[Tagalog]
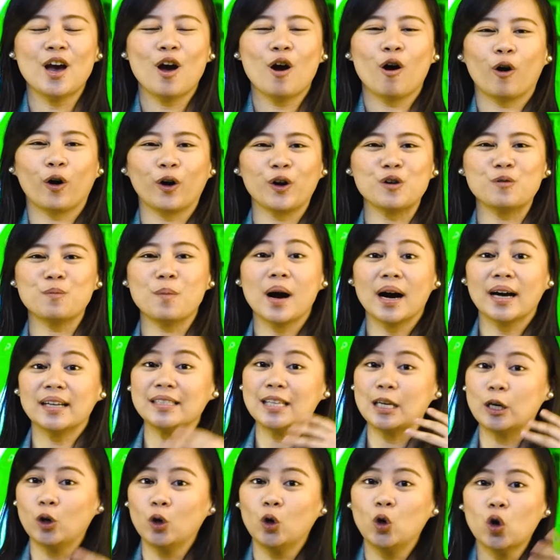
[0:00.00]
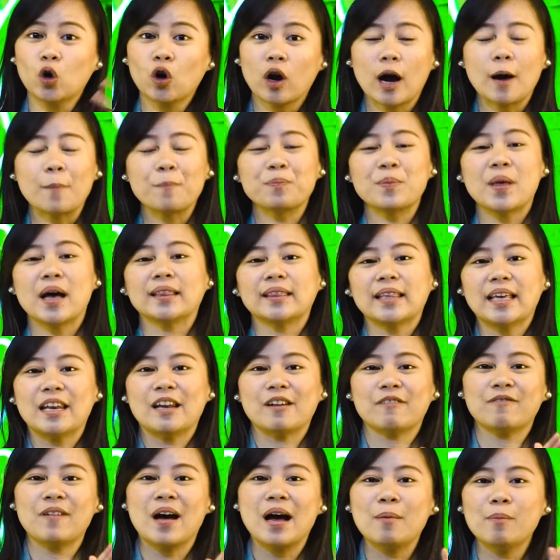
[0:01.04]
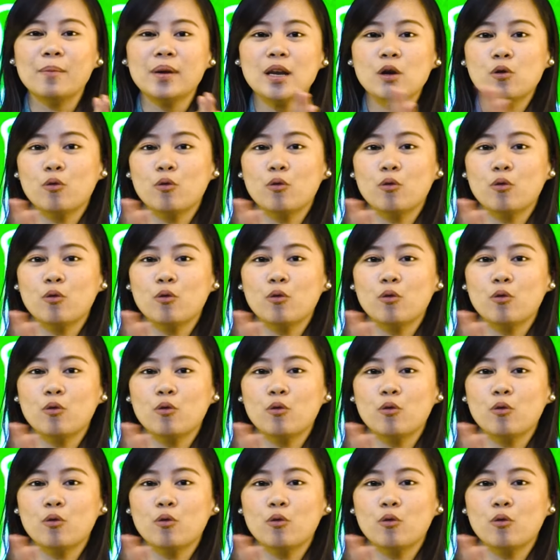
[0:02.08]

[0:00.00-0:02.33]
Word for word: or yung mga nilulook up natin na family,